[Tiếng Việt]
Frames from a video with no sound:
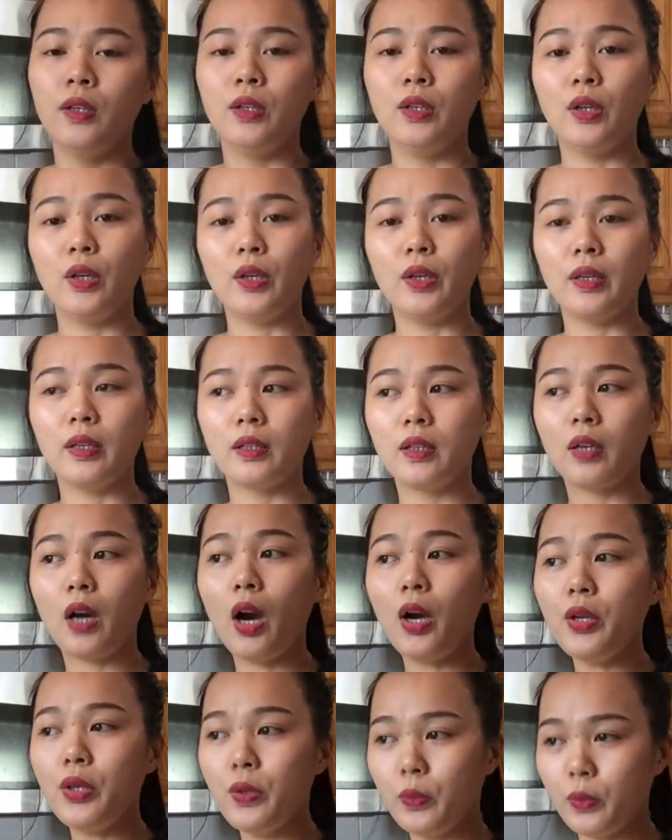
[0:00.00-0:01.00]
Rồi
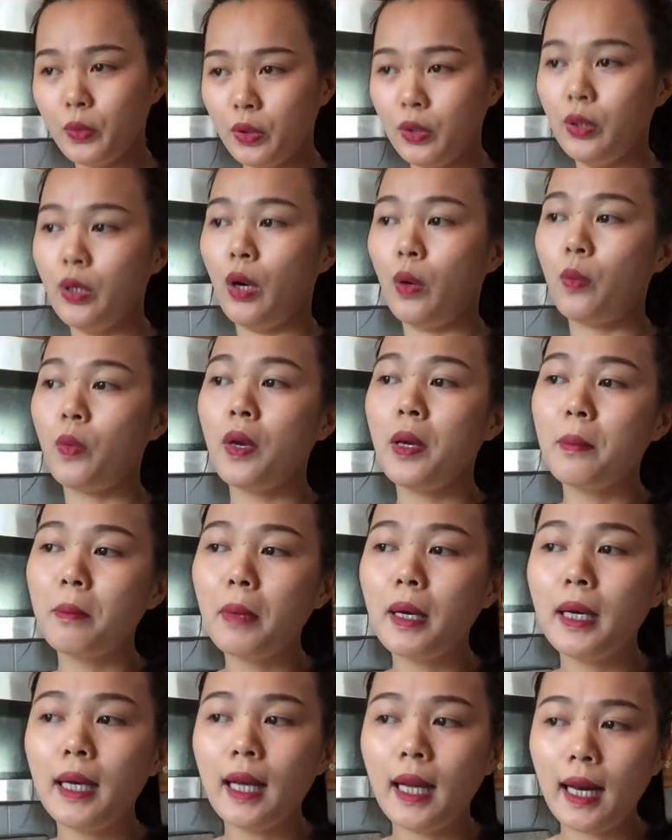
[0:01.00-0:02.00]
có nhiều người họ
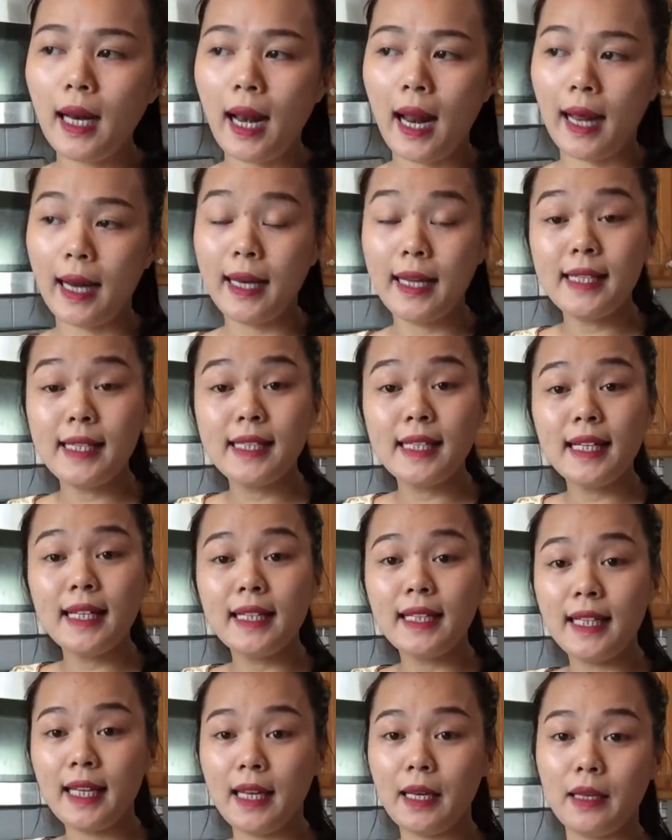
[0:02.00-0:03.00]
khuyên Minh đó là đi
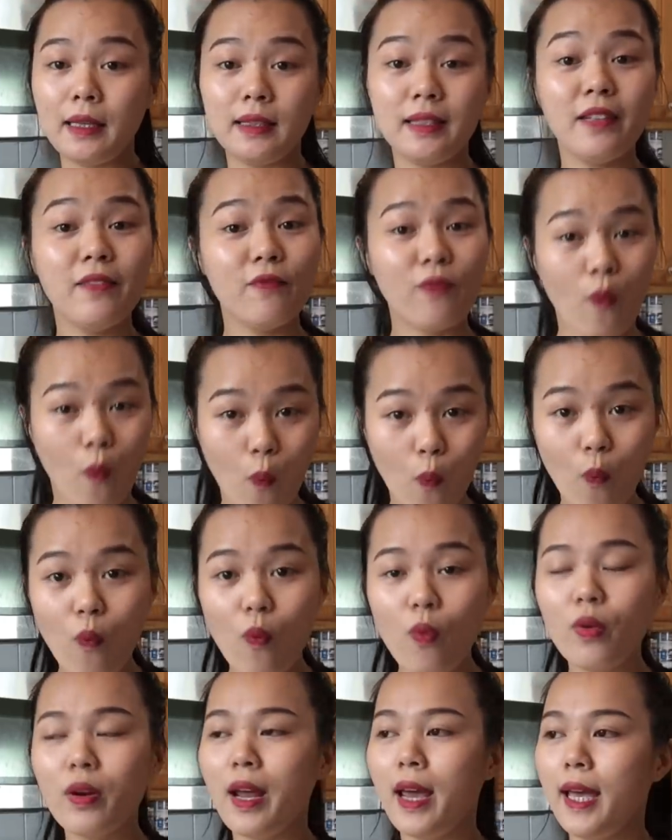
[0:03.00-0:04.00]
xin tiền chính phủ
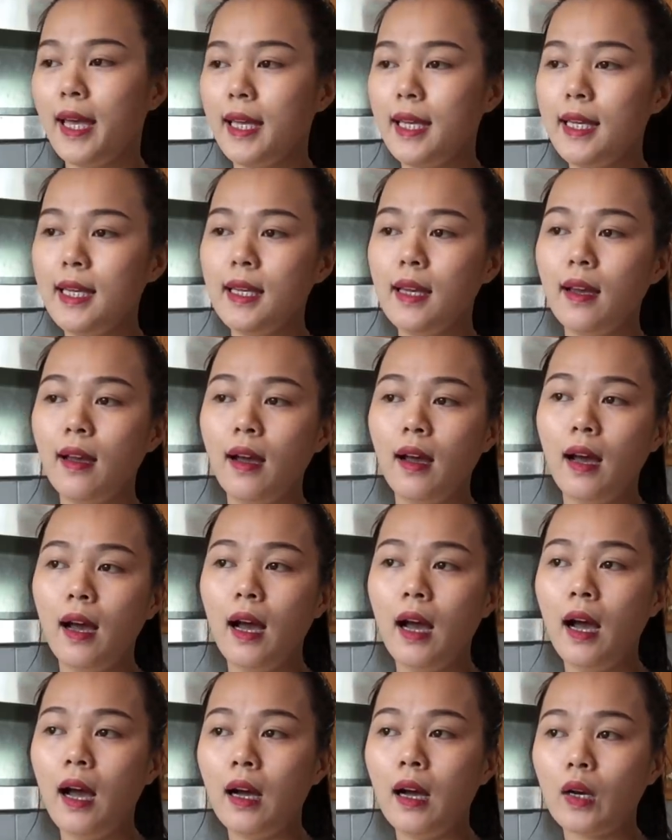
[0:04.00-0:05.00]
để
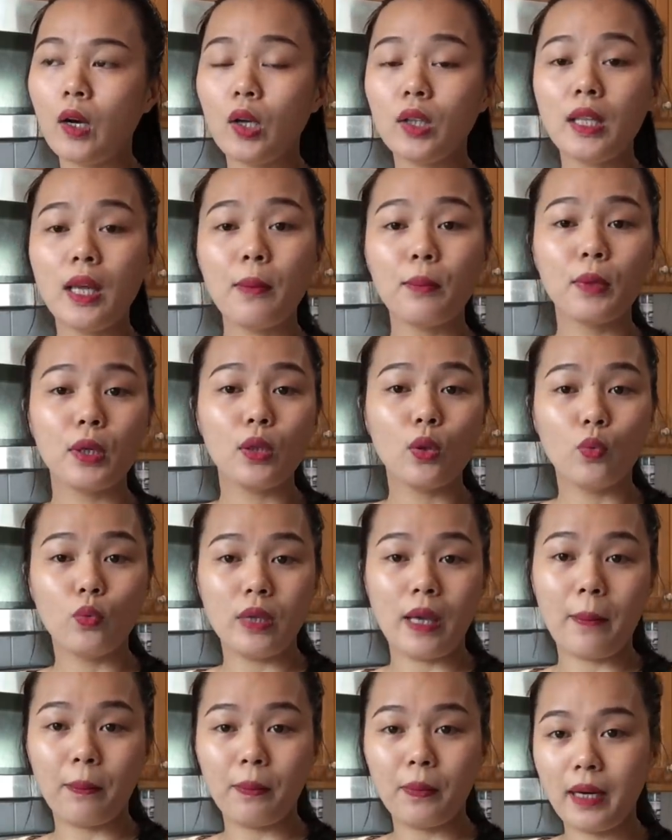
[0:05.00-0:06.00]
có thêm cái thu
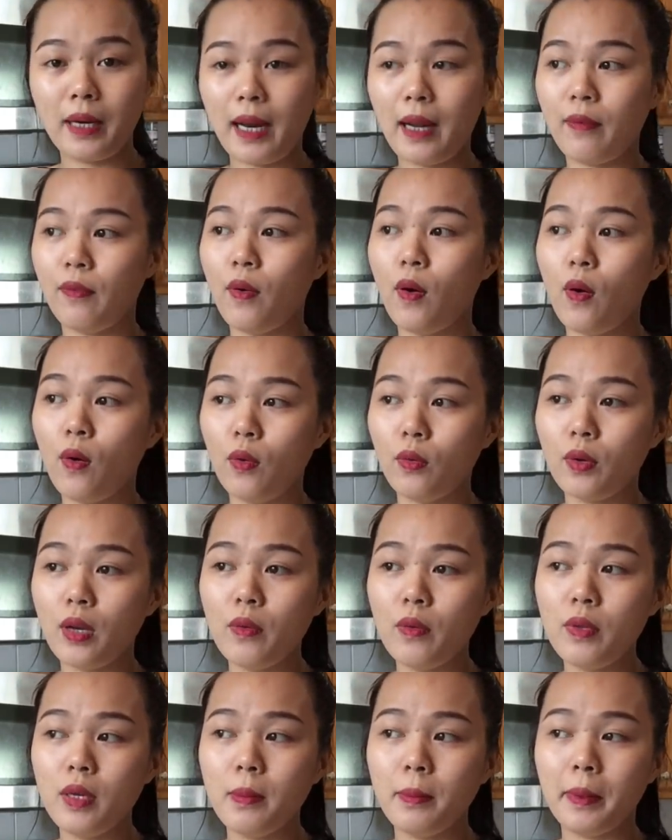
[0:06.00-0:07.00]
nhập ra vô
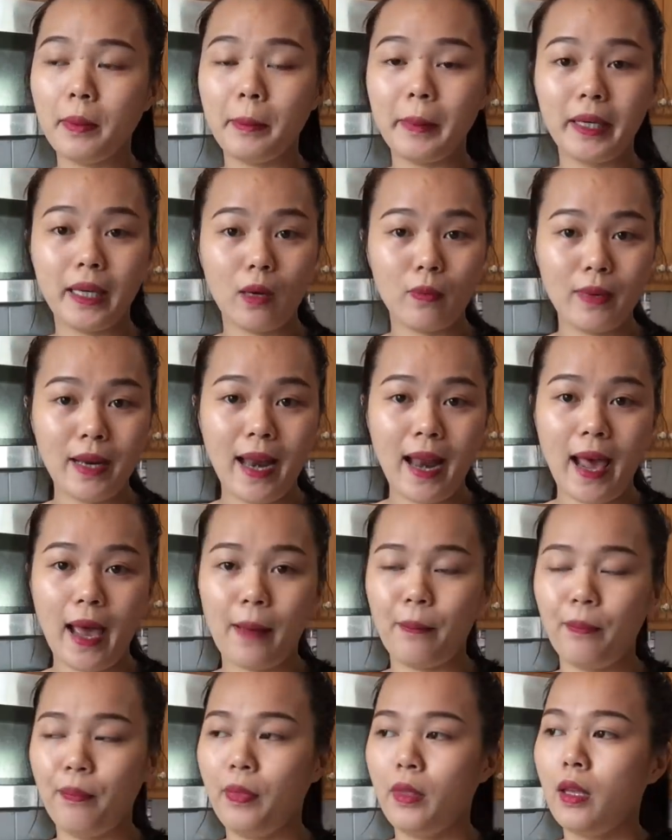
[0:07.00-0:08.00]
nếu như mình không đi
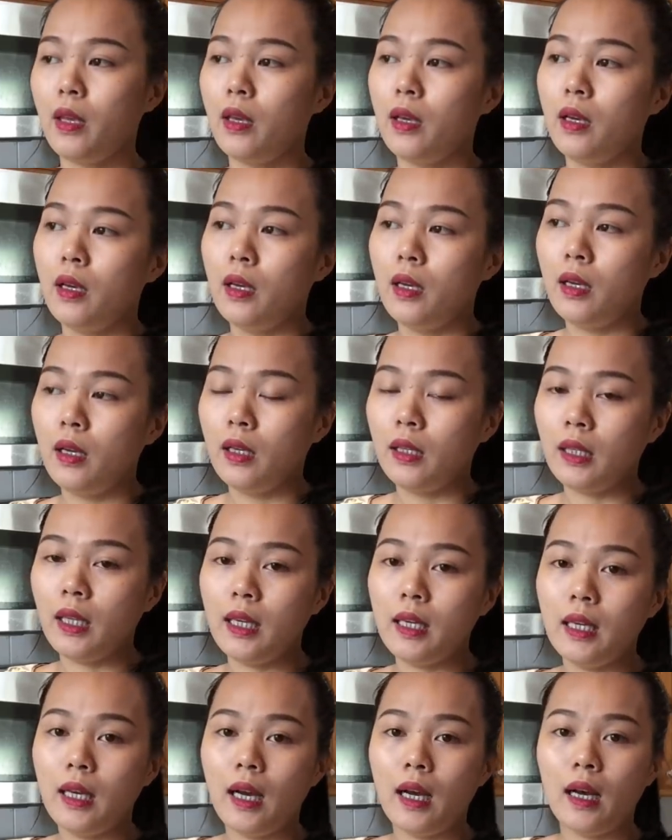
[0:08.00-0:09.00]
làm.
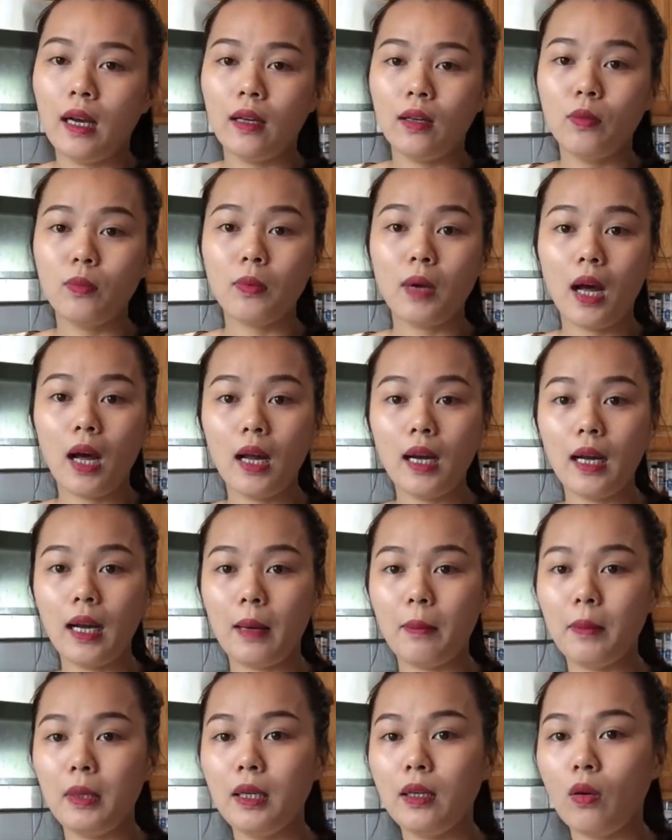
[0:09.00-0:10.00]
Thì lúc đó
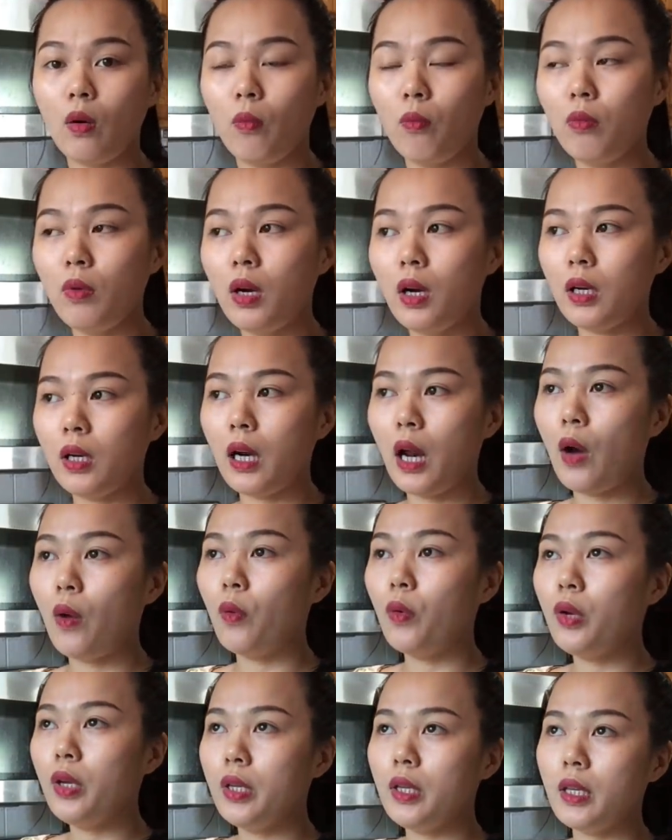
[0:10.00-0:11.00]
là Minh cũng có
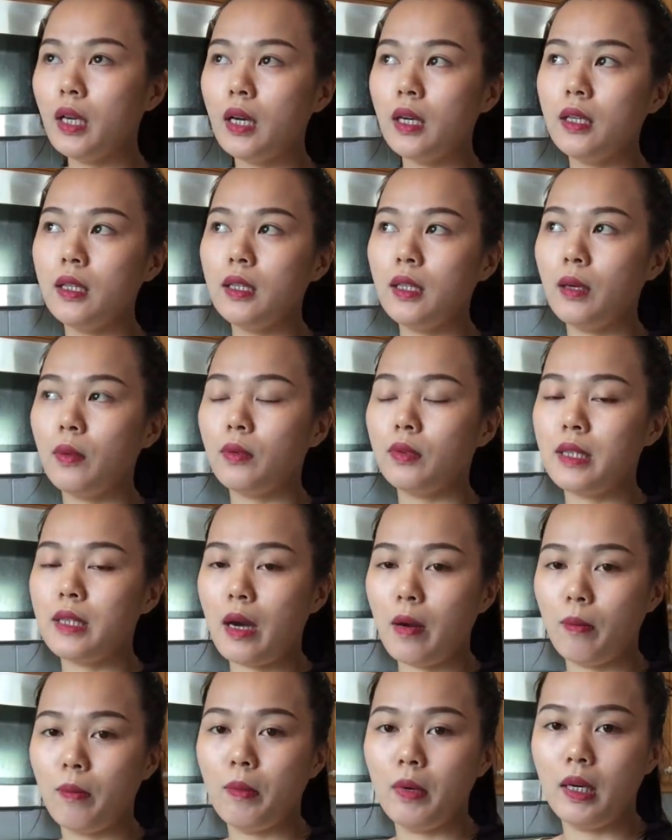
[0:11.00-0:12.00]
nói với
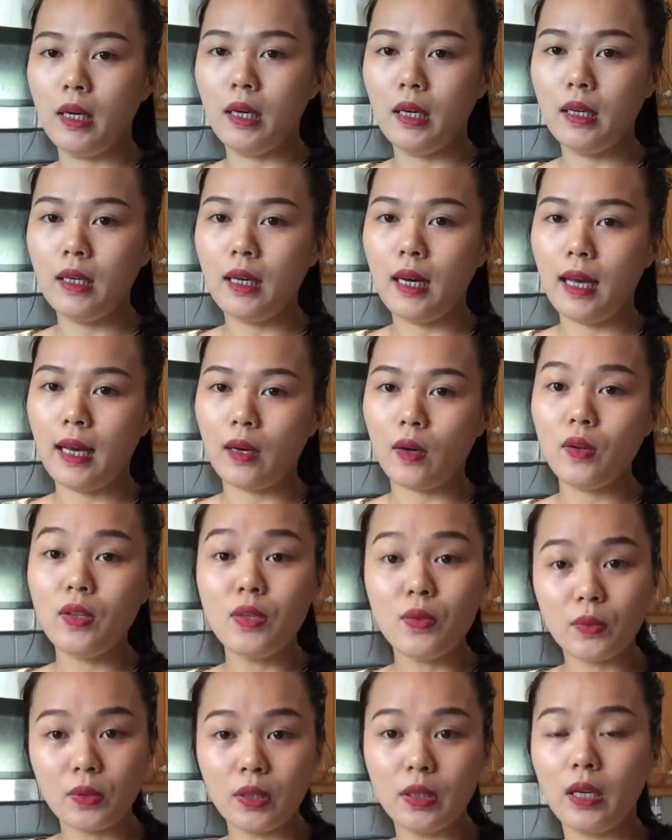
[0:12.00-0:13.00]
chồng mình đó là có
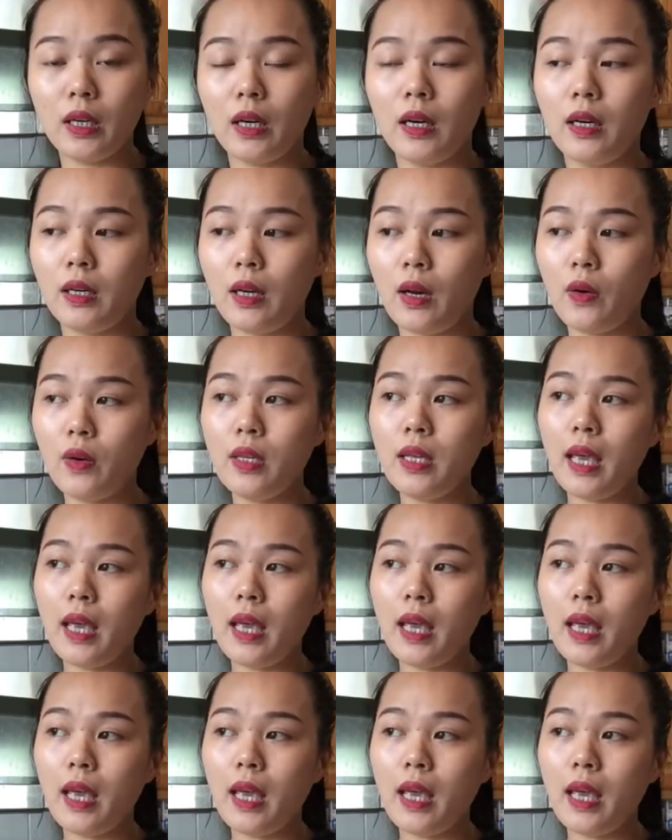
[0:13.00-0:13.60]
nhiều người họ nói